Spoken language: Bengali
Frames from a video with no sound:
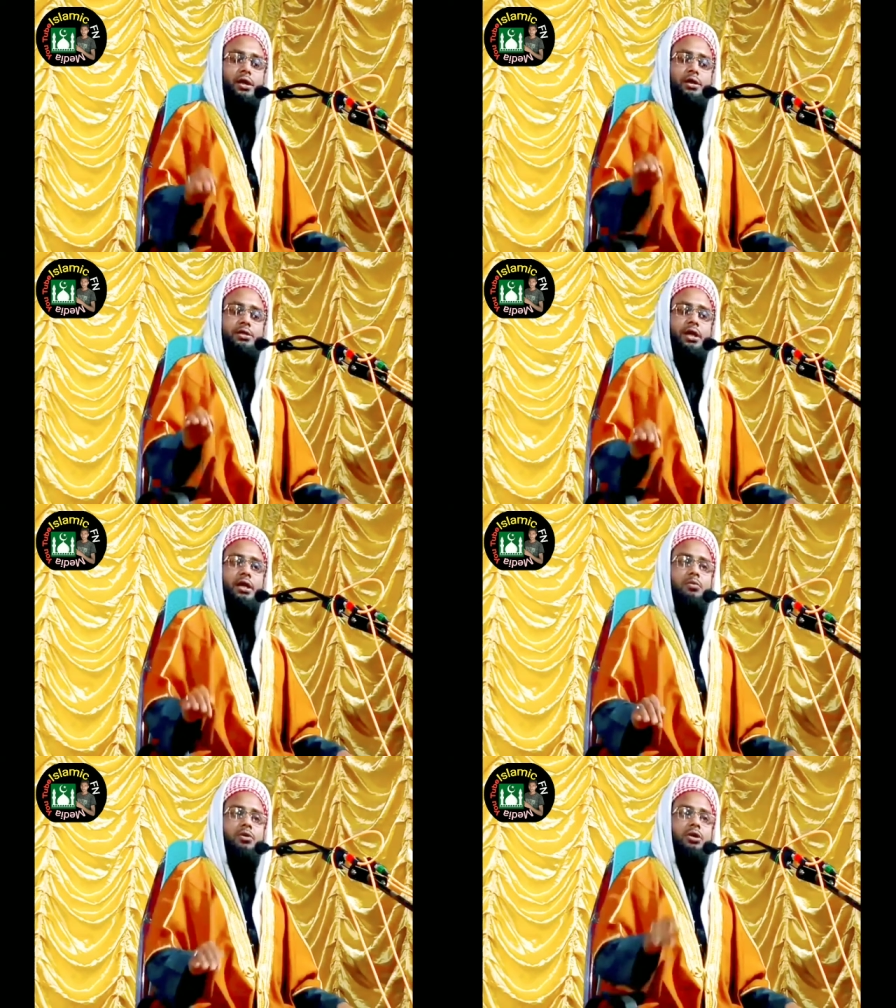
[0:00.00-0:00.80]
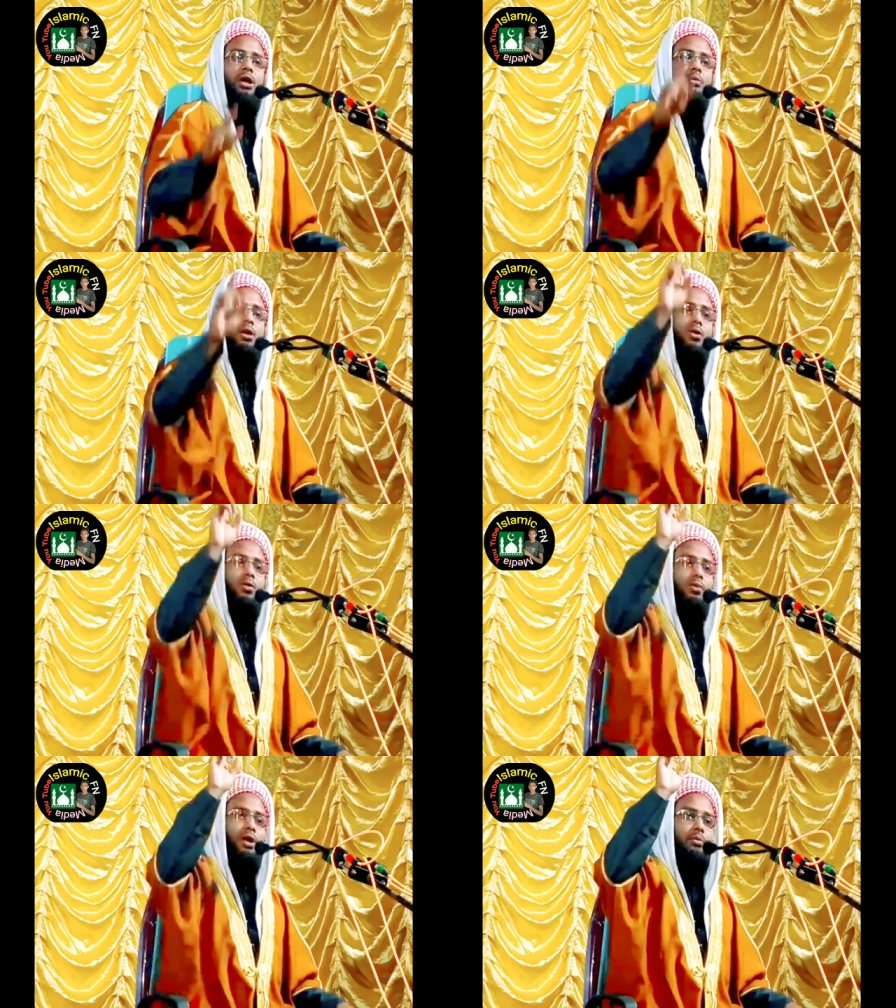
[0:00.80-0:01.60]
এই জায়গার মধ্যে আমার
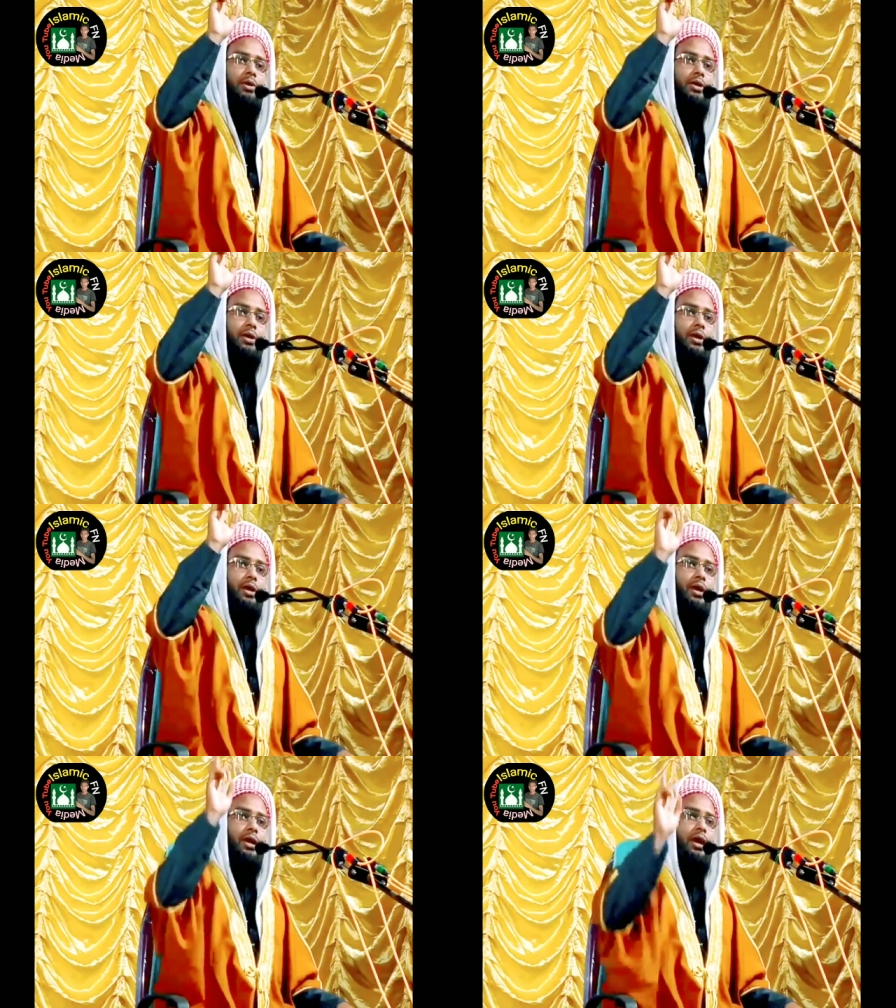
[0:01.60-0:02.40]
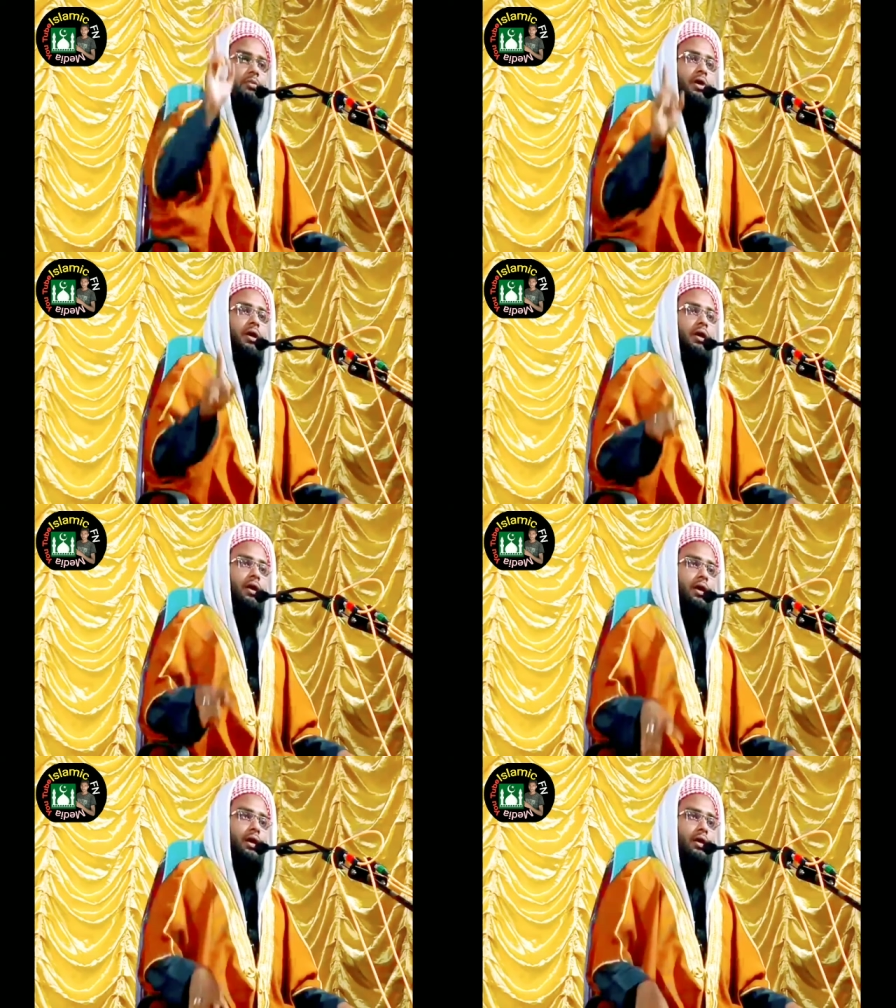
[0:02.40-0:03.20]
রবকে আমি ডাকি আমার
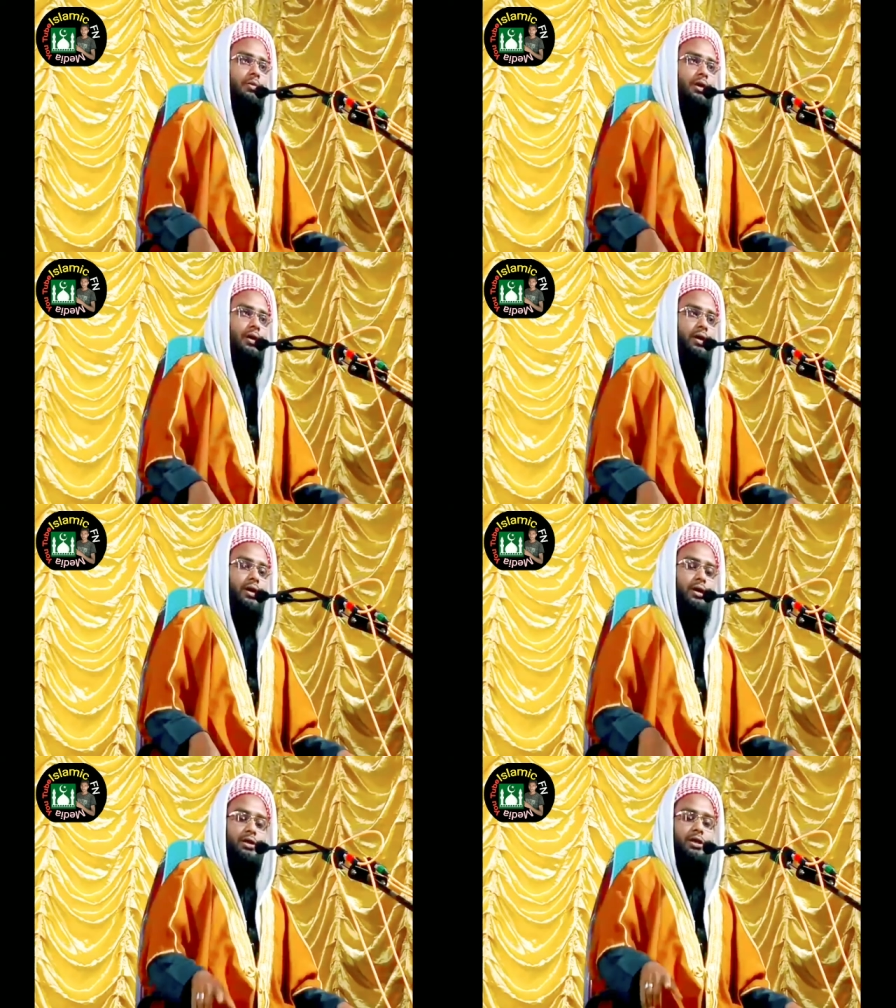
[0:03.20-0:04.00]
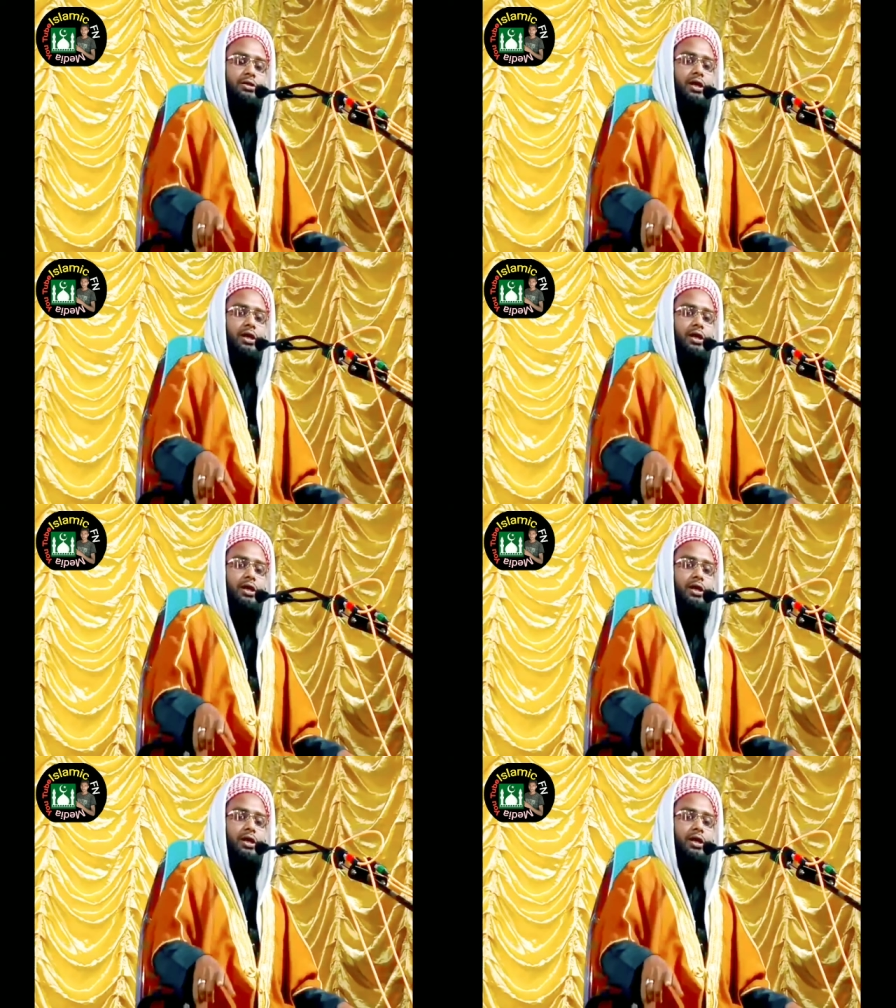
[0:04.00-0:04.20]
আল্লাহকে আমি ডাকি এই